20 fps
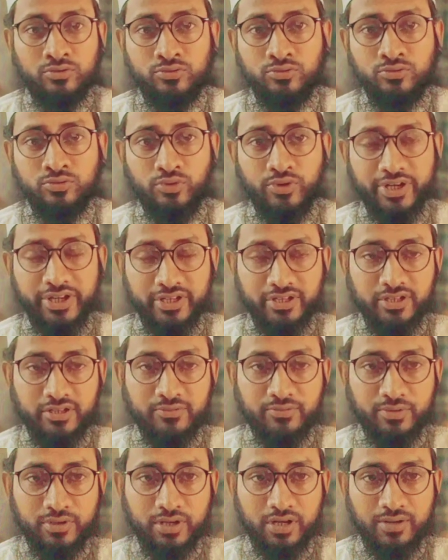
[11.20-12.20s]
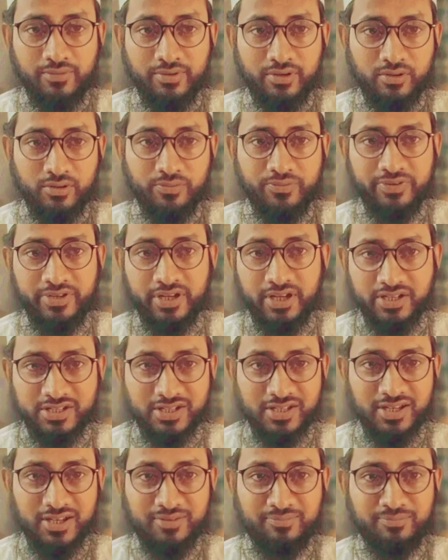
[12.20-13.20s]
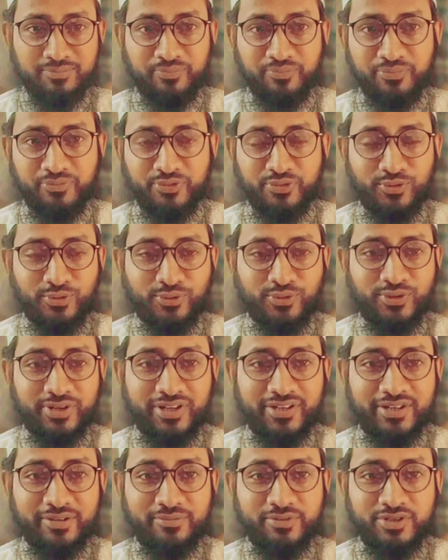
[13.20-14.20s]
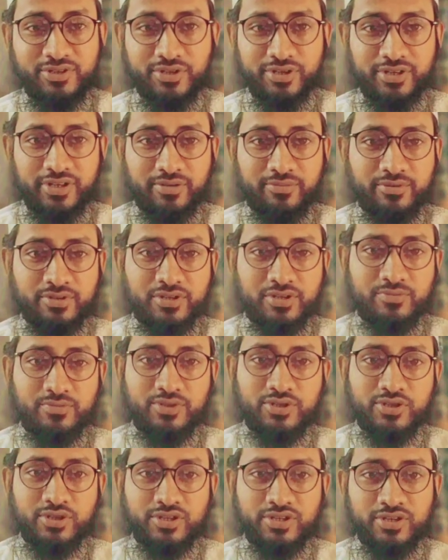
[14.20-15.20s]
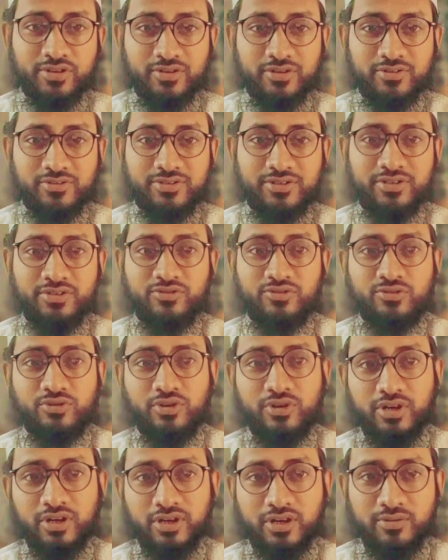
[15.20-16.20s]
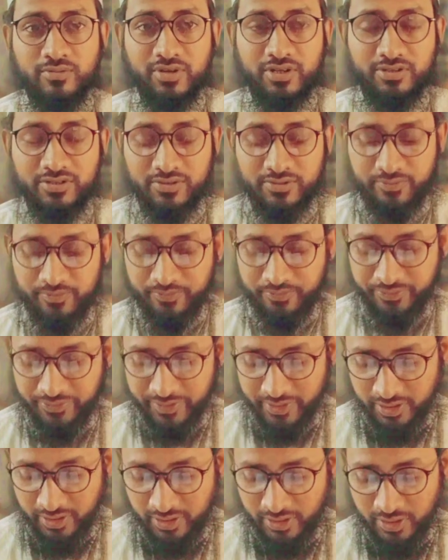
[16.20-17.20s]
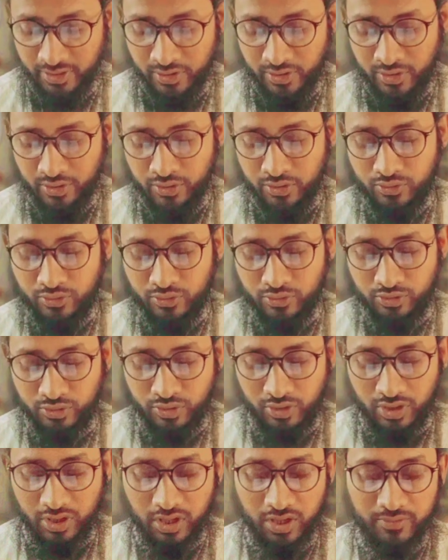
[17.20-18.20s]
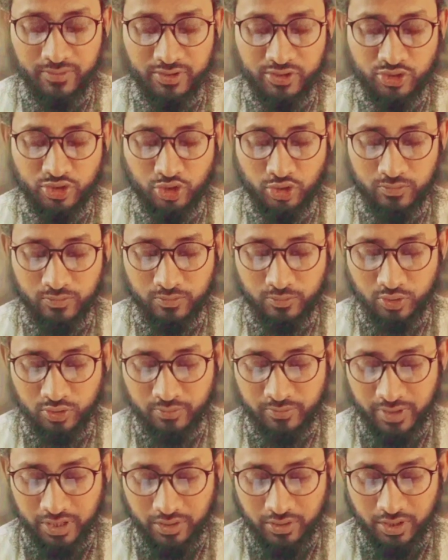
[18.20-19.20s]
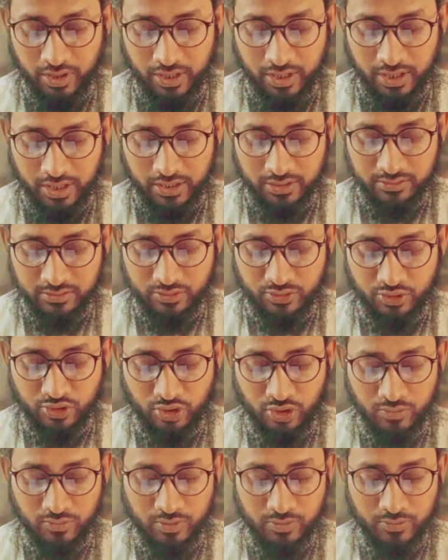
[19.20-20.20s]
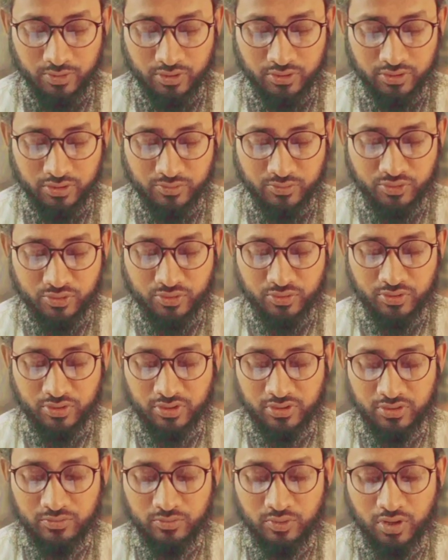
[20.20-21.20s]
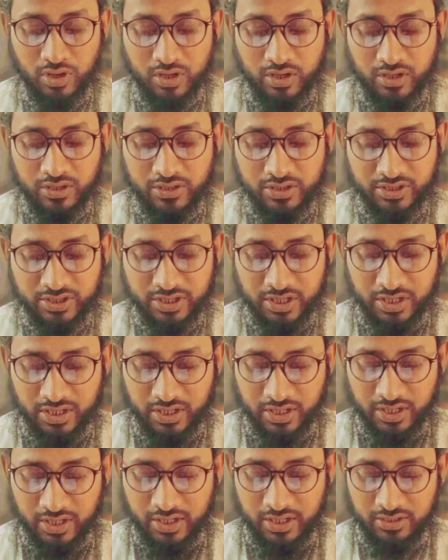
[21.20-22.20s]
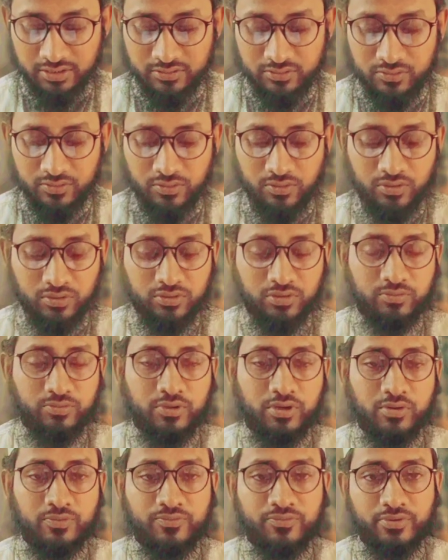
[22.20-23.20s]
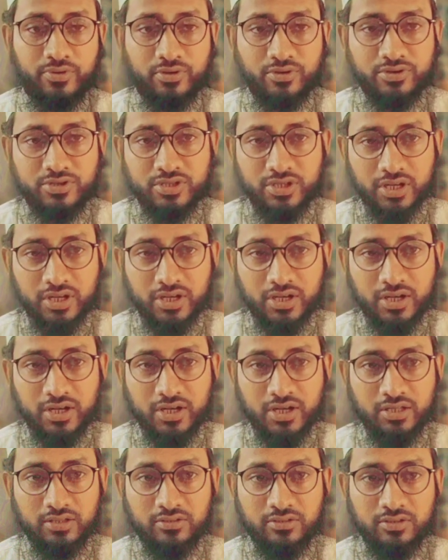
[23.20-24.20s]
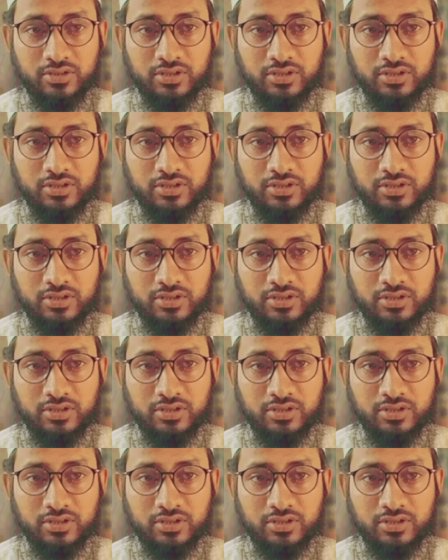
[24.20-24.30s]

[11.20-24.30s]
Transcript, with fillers: তো অনেকদিন পর আবারও ফিরে আসলাম নতুন একটা বিষয় নিয়ে বিষয়টা হলো যে জোহর নামাজ তো জোহর নামাজ সর্বমোট বারো রাকাত সর্বপ্রথম শূন্যতে মোয়াক্কাদা চার রাকাত অতপর ফরজ চার রাকাত